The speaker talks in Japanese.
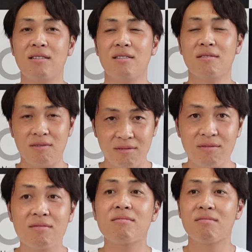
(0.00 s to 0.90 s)
と思うんです
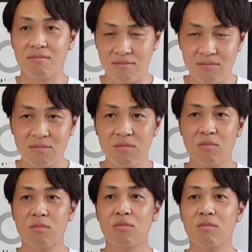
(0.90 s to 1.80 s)
けども550
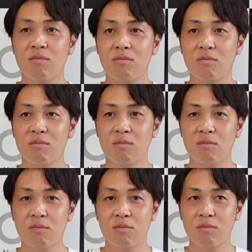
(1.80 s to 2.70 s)
はどうい
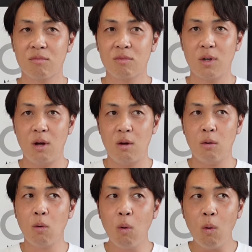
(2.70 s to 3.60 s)
うモデルなんですか
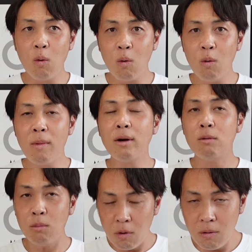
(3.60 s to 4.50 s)

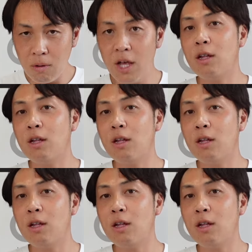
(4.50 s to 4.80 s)
550も、